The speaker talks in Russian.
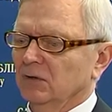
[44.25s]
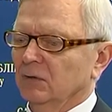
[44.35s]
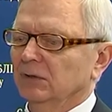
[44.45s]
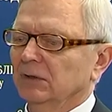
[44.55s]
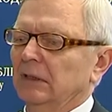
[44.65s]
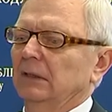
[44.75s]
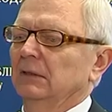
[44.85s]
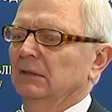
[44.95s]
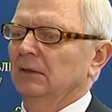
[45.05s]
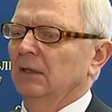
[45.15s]
С другой
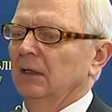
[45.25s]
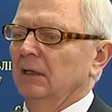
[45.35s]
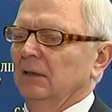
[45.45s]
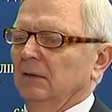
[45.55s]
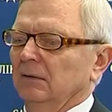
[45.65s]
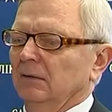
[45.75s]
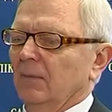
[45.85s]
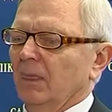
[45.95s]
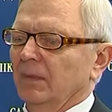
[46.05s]
стороны, э,